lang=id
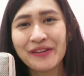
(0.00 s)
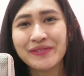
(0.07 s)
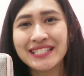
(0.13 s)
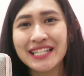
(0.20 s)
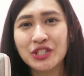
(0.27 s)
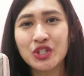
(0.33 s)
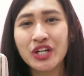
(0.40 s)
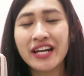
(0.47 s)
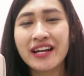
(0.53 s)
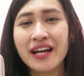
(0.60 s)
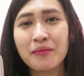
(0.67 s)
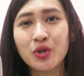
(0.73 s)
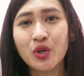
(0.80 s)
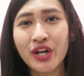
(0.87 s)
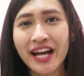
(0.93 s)
bisa juga
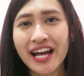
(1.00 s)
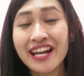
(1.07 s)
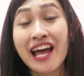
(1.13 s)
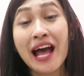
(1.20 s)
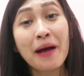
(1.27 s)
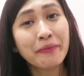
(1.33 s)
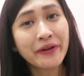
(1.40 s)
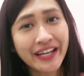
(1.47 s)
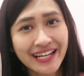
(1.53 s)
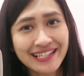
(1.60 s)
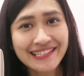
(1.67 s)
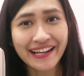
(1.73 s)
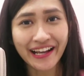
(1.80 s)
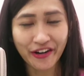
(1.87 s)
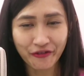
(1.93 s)
dengan menggunakan
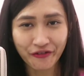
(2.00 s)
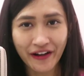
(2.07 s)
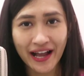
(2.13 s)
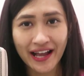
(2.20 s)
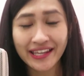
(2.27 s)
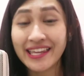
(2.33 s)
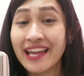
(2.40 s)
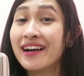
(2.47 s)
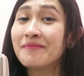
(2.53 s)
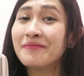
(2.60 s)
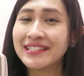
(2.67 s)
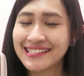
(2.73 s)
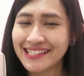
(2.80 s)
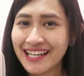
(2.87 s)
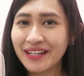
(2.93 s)
aplikasi Canva yang
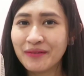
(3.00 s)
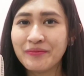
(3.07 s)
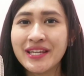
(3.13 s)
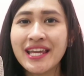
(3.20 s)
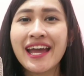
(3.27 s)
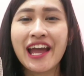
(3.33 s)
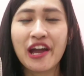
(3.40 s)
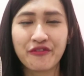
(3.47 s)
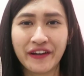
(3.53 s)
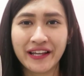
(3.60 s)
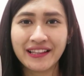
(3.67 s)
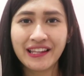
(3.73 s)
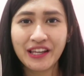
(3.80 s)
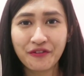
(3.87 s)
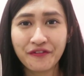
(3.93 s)
pastinya lebih
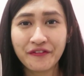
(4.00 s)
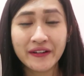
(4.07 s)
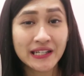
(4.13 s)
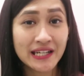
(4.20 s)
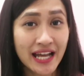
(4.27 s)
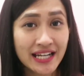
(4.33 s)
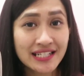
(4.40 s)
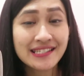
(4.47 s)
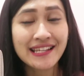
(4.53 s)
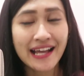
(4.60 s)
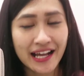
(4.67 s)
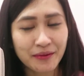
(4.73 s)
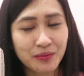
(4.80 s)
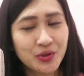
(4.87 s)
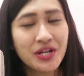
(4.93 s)
efektif dan
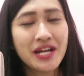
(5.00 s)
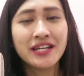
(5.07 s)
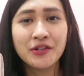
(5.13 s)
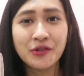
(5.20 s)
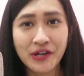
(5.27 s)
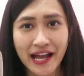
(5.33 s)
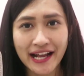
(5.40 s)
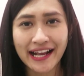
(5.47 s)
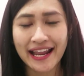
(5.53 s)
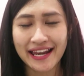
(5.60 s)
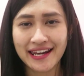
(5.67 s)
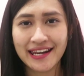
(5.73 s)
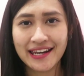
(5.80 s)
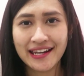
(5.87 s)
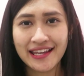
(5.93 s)
sangat mudah digunakan.
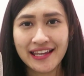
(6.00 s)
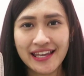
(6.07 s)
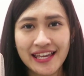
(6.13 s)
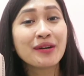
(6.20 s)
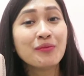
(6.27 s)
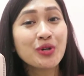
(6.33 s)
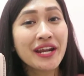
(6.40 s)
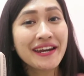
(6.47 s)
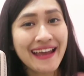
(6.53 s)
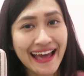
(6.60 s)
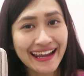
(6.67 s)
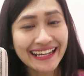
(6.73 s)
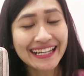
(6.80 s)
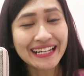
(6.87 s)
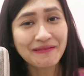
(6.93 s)
Kemudian
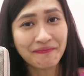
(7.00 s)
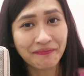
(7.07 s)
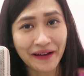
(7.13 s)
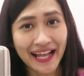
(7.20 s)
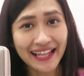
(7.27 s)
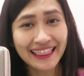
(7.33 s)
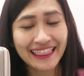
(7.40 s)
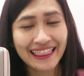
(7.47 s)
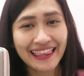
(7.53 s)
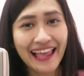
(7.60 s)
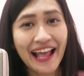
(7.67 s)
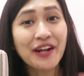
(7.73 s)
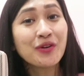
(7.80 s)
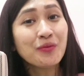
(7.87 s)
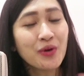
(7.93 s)
hari keempat,
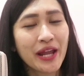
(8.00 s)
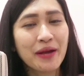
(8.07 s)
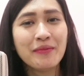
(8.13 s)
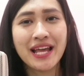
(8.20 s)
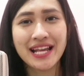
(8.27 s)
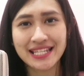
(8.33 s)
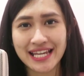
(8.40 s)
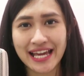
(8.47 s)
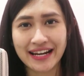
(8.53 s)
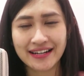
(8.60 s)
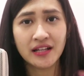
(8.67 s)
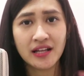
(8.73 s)
aku mulai belajar